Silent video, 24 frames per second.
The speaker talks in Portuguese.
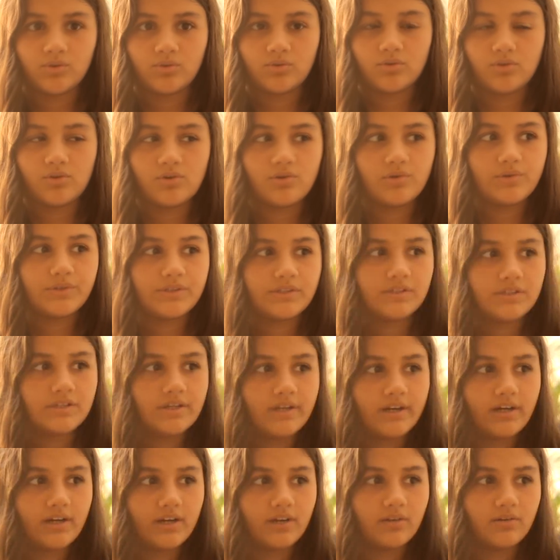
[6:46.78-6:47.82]
Nossa,
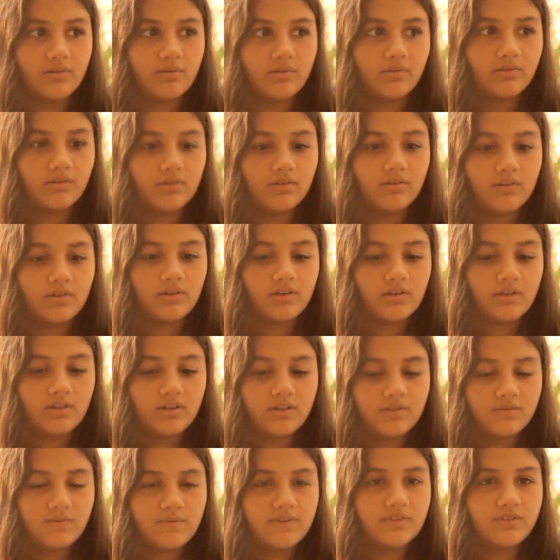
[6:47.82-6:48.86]
Iago.
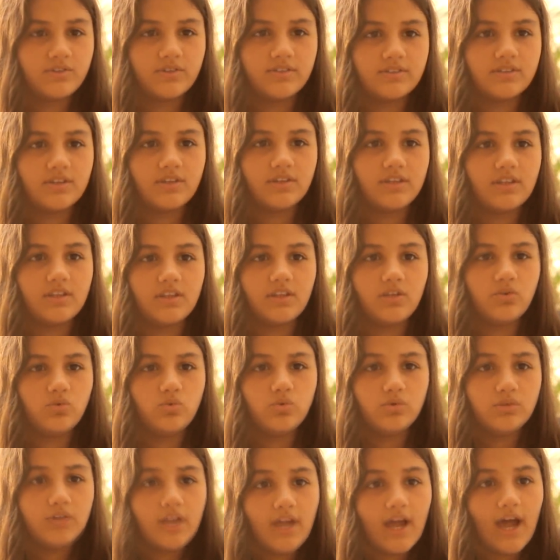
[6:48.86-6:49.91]
As pessoas estão entendendo
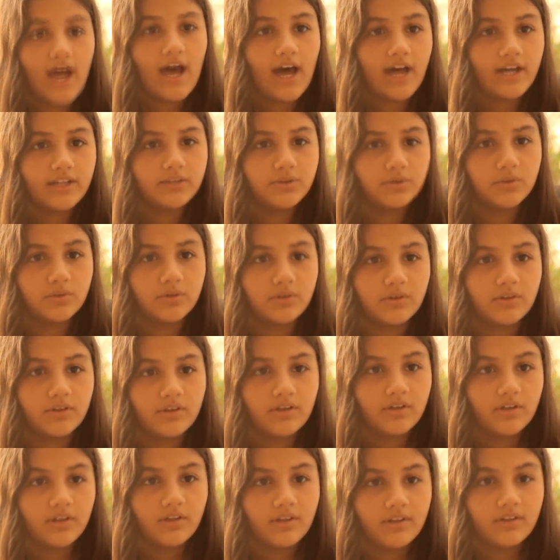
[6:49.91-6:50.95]
tudo errado.
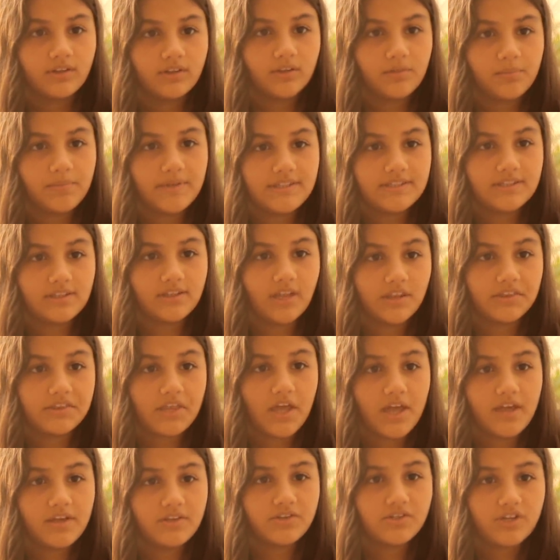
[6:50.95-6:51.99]
Estão pensando
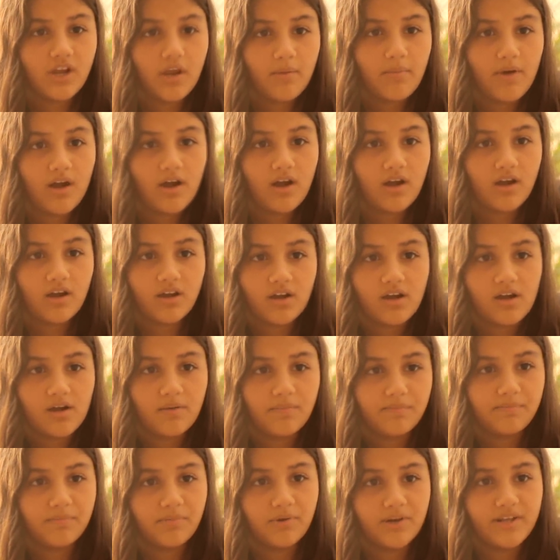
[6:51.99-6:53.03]
até em chamar a
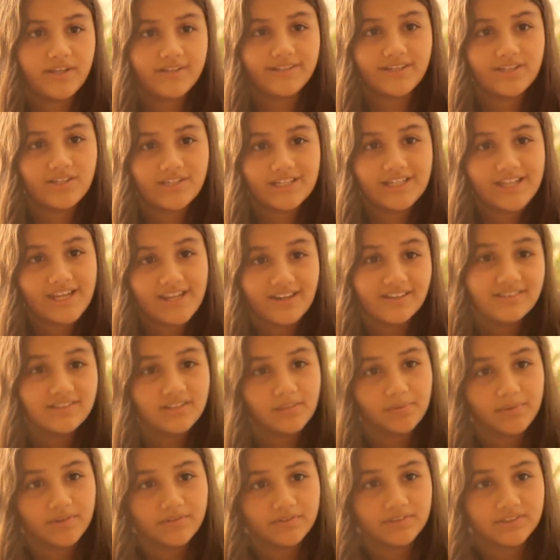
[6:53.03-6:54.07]
polícia de
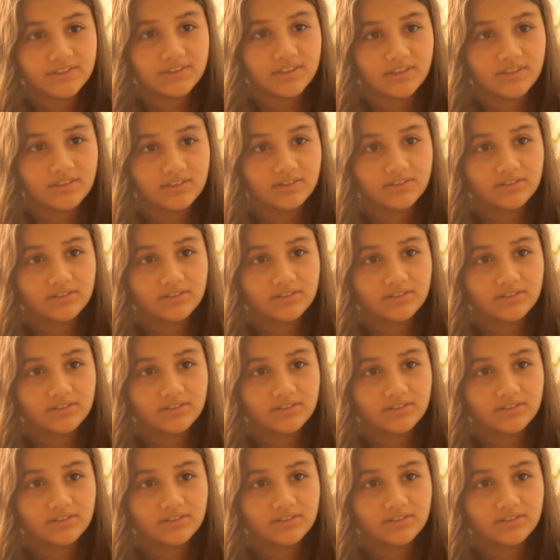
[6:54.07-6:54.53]
criança para você.